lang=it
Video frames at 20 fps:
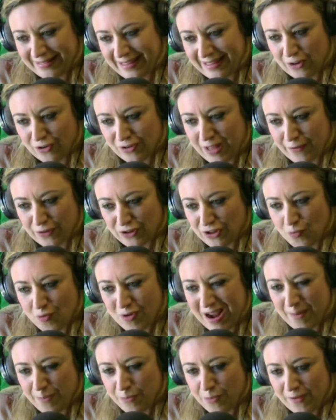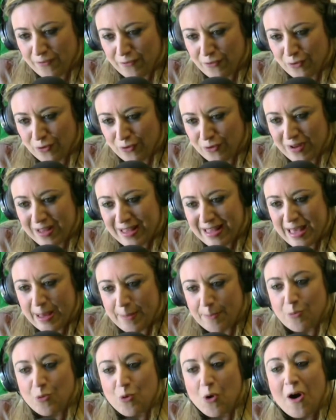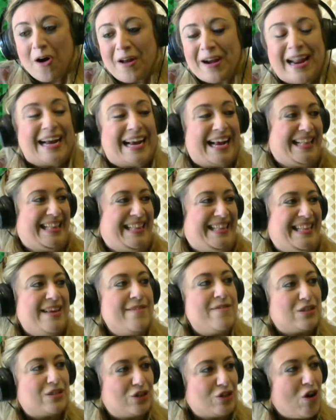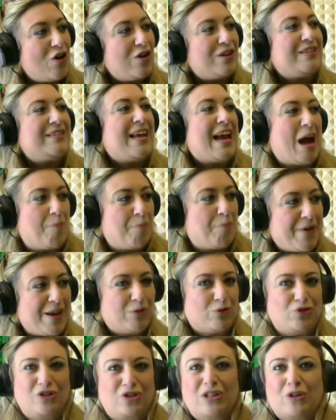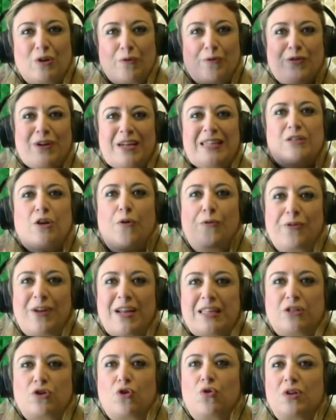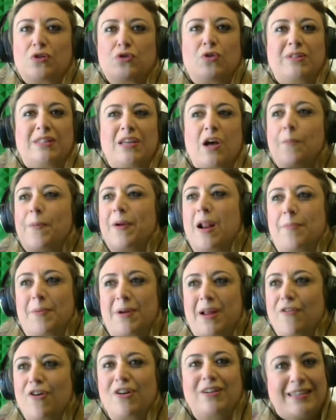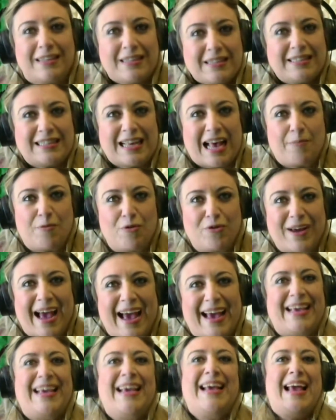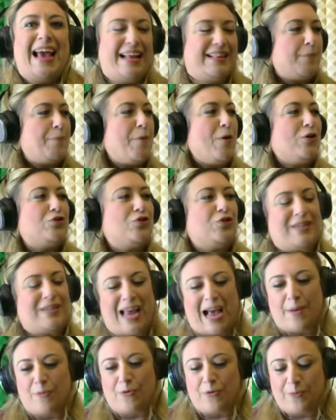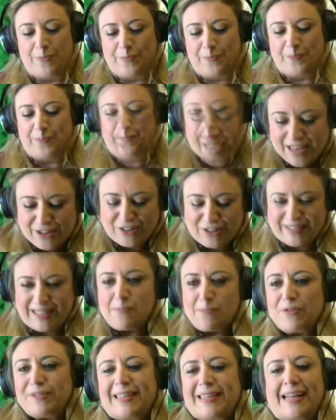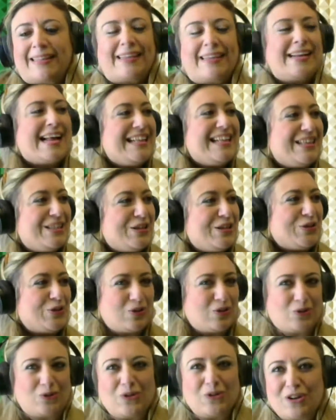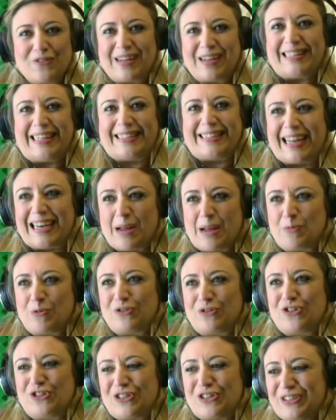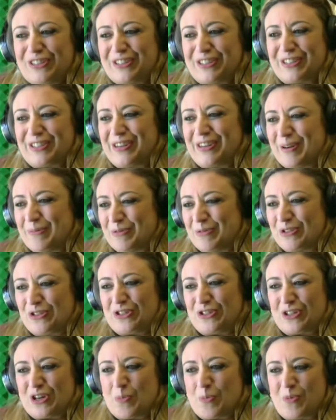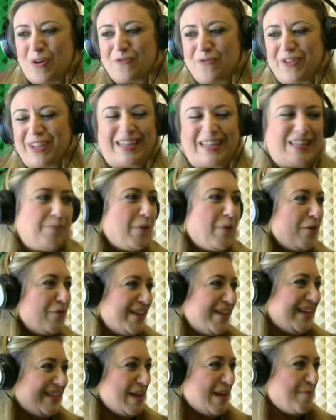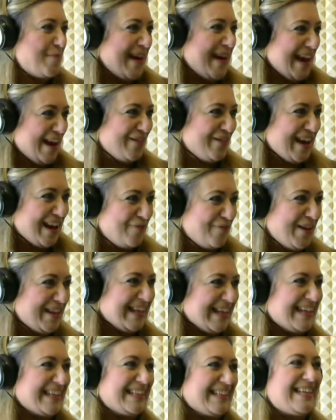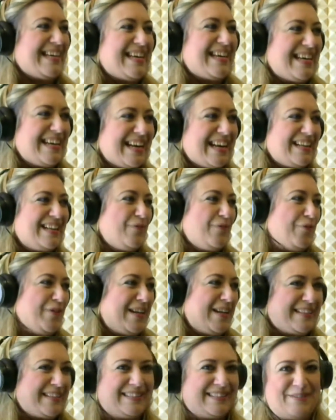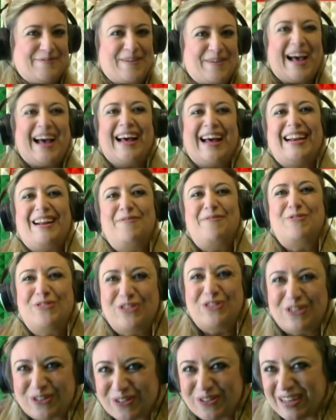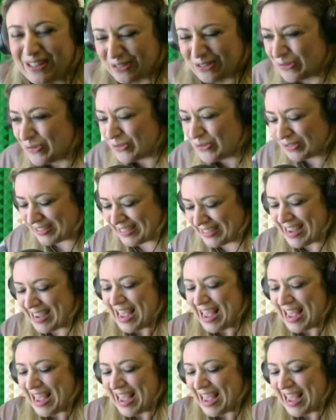Ecco dai, facciamo un cambio al volo. Buona, cattiva sorte, appena uscito, fresco fresco, lo ascoltiamo per la prima volta insieme, ok? E tra poco torniamo. Ci stiamo scatenando! Studio 90 Italia, buongiorno! Buongiorno, buon venerdì. Poi il venerdì è bello, dai, il venerdì, il fine settimana, buongiorno a tutti,